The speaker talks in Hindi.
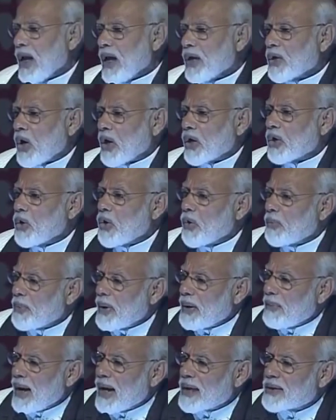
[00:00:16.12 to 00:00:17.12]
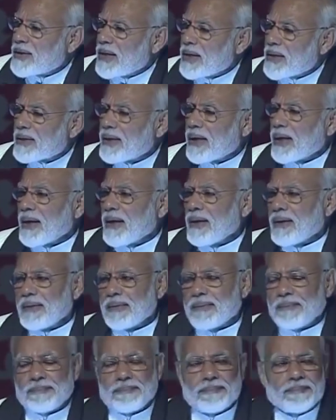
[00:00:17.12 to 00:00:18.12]
क्योंकि यूपी में जिस तरह
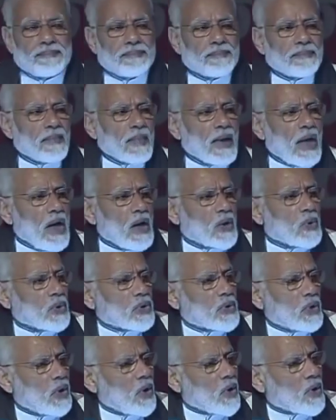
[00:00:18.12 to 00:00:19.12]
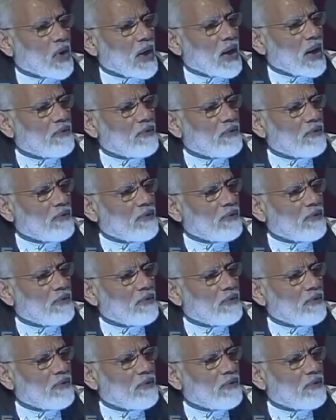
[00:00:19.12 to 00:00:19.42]
कुछ लोगों ने